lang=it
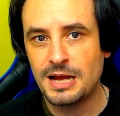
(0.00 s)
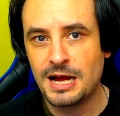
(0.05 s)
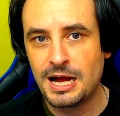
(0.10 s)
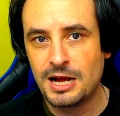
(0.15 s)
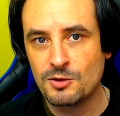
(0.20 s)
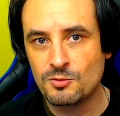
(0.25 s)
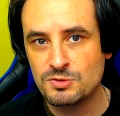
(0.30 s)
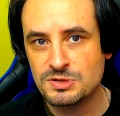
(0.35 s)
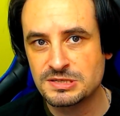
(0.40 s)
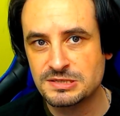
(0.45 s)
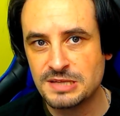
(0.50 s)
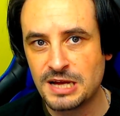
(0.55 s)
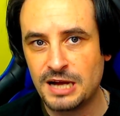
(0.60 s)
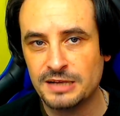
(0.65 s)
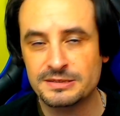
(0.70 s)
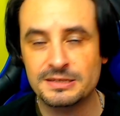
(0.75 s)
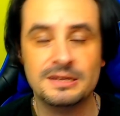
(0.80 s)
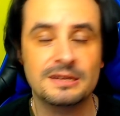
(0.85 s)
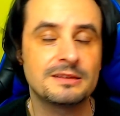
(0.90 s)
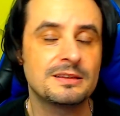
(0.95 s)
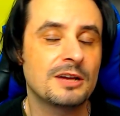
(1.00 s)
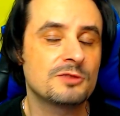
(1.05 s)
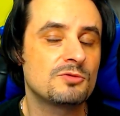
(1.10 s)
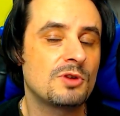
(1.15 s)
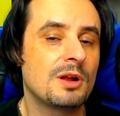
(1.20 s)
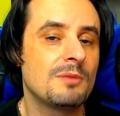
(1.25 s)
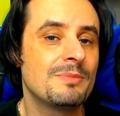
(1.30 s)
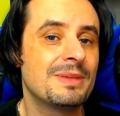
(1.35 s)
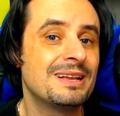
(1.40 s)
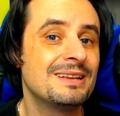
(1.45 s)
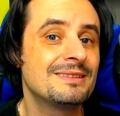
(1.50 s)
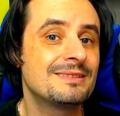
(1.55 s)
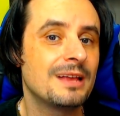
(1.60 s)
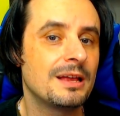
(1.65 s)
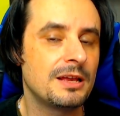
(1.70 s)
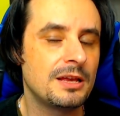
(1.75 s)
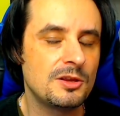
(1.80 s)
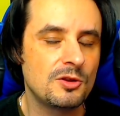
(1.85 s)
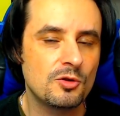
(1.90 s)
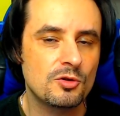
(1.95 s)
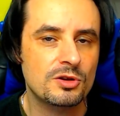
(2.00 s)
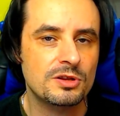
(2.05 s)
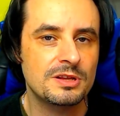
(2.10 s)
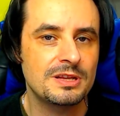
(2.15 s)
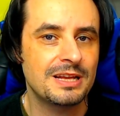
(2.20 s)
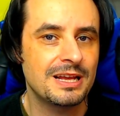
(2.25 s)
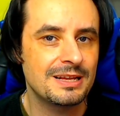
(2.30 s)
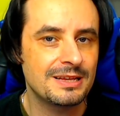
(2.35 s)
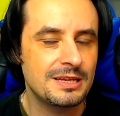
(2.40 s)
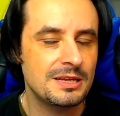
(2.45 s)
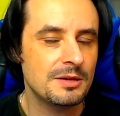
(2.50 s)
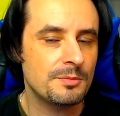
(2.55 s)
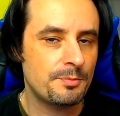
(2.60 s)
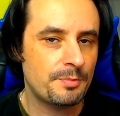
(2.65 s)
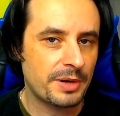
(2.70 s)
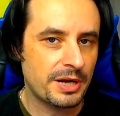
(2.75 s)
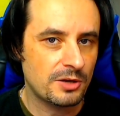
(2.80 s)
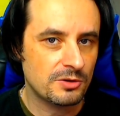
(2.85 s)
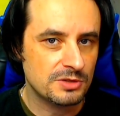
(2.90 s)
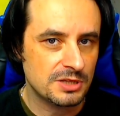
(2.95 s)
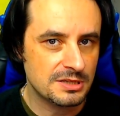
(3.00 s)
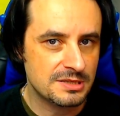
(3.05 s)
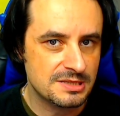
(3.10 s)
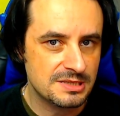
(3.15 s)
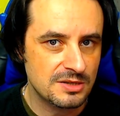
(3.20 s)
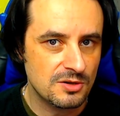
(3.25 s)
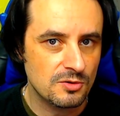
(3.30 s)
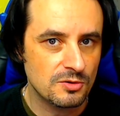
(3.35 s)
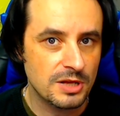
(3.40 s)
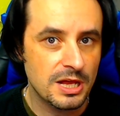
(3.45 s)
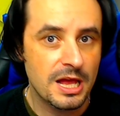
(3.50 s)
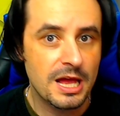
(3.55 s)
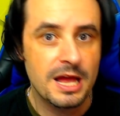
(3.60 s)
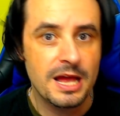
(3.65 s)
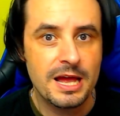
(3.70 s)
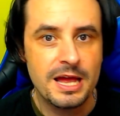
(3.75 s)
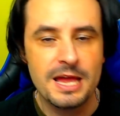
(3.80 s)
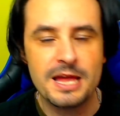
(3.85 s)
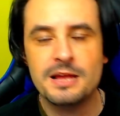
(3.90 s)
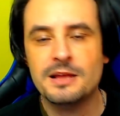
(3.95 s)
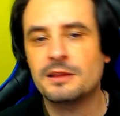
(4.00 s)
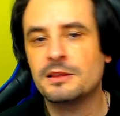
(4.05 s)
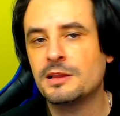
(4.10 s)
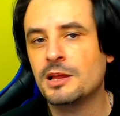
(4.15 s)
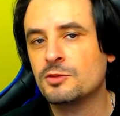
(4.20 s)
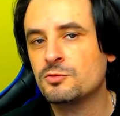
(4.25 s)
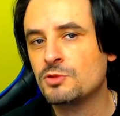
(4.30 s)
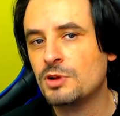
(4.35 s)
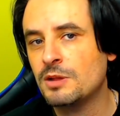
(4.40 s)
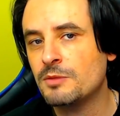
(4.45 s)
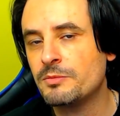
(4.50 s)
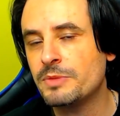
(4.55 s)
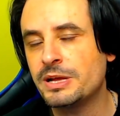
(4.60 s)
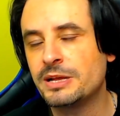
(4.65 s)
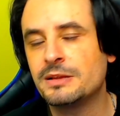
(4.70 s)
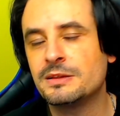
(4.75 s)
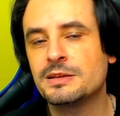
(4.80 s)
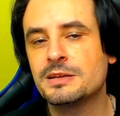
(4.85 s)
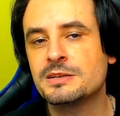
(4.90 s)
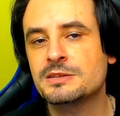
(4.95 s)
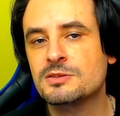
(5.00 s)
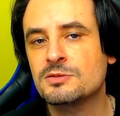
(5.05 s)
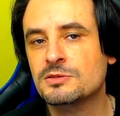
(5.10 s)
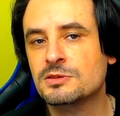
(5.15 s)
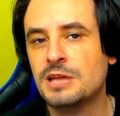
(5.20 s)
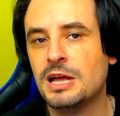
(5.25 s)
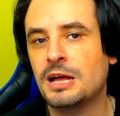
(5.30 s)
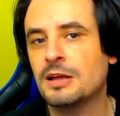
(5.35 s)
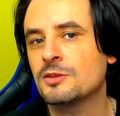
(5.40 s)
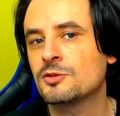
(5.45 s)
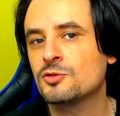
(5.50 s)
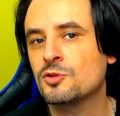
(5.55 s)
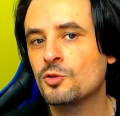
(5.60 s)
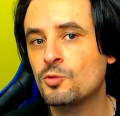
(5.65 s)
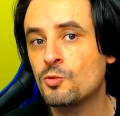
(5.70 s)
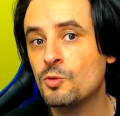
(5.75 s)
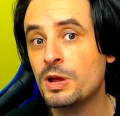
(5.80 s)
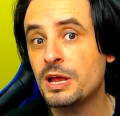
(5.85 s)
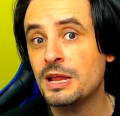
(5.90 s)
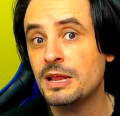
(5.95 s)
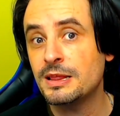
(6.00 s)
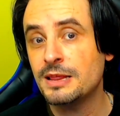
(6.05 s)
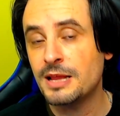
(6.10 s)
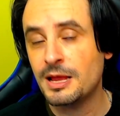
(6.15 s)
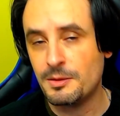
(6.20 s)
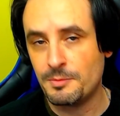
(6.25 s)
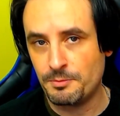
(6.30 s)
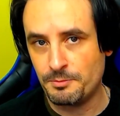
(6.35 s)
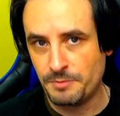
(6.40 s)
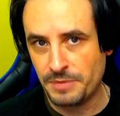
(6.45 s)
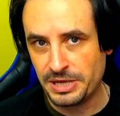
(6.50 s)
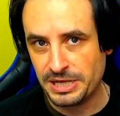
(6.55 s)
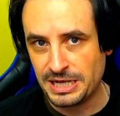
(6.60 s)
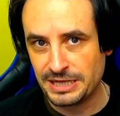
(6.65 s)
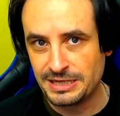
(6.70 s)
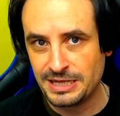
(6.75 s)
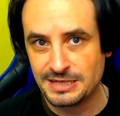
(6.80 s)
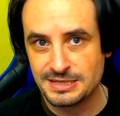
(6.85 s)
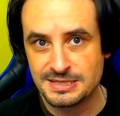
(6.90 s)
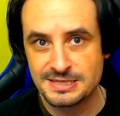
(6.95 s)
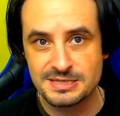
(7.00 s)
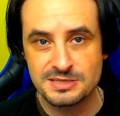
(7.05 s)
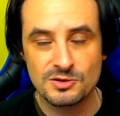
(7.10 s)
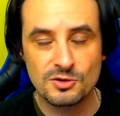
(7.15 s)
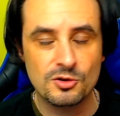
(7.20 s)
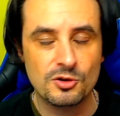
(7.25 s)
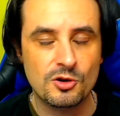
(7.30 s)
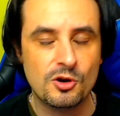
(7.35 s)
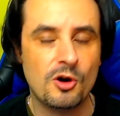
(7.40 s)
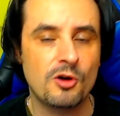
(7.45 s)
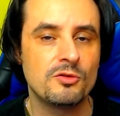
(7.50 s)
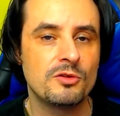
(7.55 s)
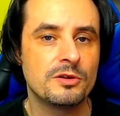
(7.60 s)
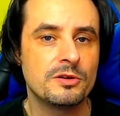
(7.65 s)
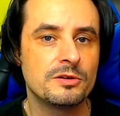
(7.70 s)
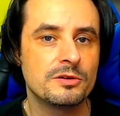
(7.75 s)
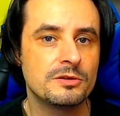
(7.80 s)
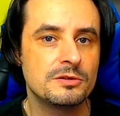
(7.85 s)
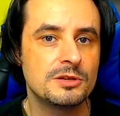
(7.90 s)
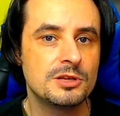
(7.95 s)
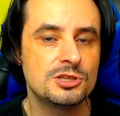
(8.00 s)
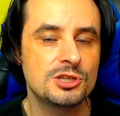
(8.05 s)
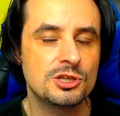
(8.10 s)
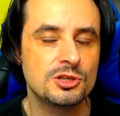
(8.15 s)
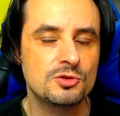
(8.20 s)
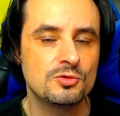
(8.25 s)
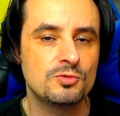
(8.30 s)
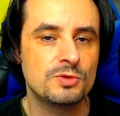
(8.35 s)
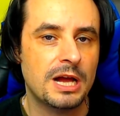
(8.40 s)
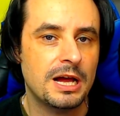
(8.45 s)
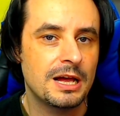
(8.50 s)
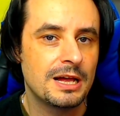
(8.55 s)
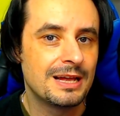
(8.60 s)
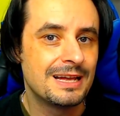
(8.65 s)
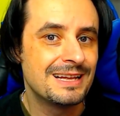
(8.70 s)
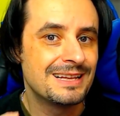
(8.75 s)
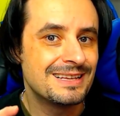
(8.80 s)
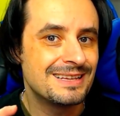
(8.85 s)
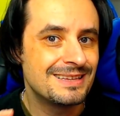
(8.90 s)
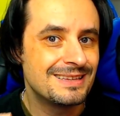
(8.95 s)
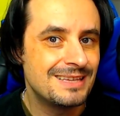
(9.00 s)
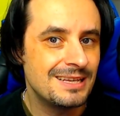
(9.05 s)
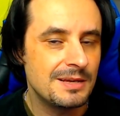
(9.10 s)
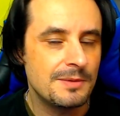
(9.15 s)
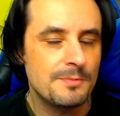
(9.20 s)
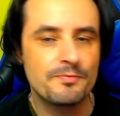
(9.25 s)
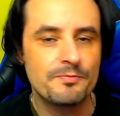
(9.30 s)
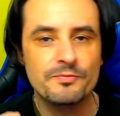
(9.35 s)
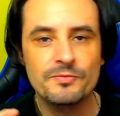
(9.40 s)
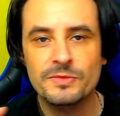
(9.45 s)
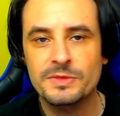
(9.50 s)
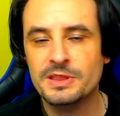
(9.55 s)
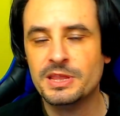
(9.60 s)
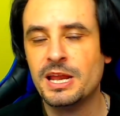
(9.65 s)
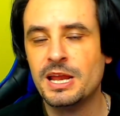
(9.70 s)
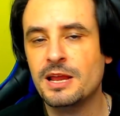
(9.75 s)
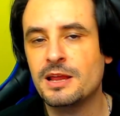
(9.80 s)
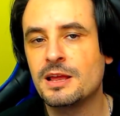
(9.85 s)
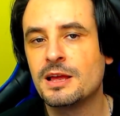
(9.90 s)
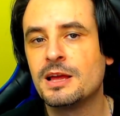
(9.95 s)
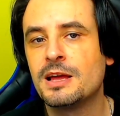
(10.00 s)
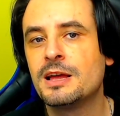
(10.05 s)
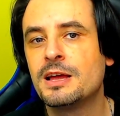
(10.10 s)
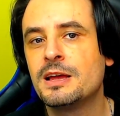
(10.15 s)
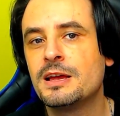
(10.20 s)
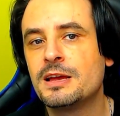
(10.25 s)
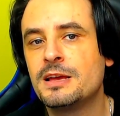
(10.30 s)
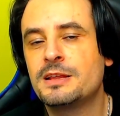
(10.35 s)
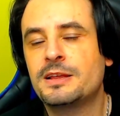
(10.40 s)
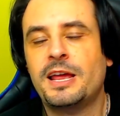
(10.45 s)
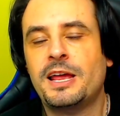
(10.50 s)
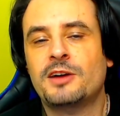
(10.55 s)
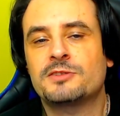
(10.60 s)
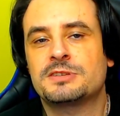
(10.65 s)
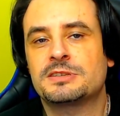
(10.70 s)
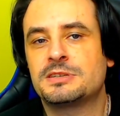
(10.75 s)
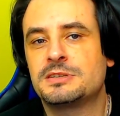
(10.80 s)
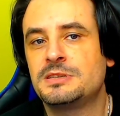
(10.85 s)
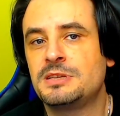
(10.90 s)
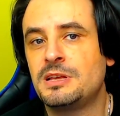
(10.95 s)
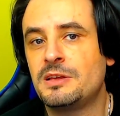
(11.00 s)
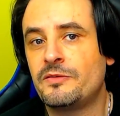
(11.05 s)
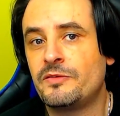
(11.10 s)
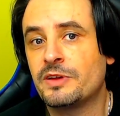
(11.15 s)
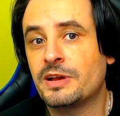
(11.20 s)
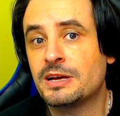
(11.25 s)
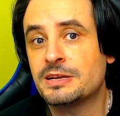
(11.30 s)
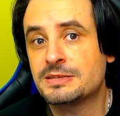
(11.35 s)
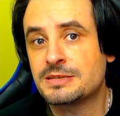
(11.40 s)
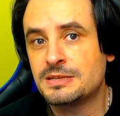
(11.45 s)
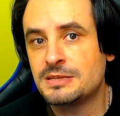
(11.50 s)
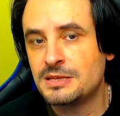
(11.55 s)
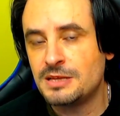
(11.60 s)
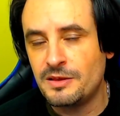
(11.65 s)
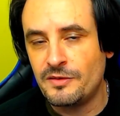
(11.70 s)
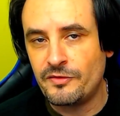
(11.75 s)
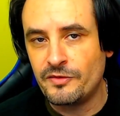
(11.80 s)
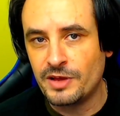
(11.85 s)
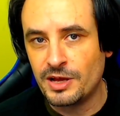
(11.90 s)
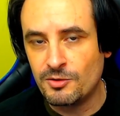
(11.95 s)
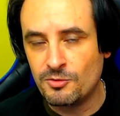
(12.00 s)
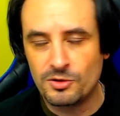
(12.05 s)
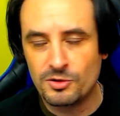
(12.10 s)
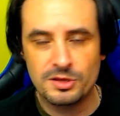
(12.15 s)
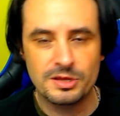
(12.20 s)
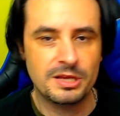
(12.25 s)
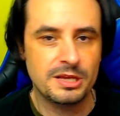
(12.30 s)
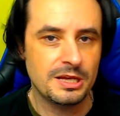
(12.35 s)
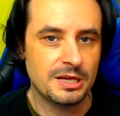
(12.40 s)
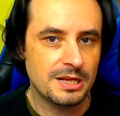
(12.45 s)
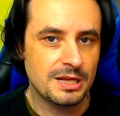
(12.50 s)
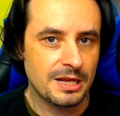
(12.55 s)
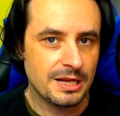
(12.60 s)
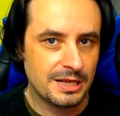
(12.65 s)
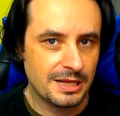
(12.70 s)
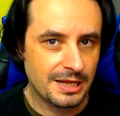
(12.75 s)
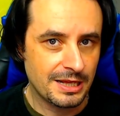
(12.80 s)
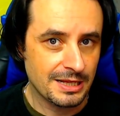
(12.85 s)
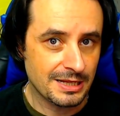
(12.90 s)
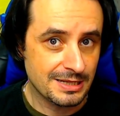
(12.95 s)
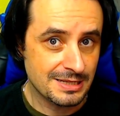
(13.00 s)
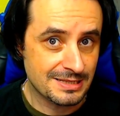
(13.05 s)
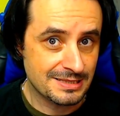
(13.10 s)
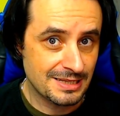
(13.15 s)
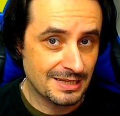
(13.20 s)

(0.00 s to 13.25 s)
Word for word: acquistate, naturalmente in ordine di prenotazione e naturalmente soltanto quelle per adesso con dicitura di 3 il che cosa significa? Significa vuol dire che se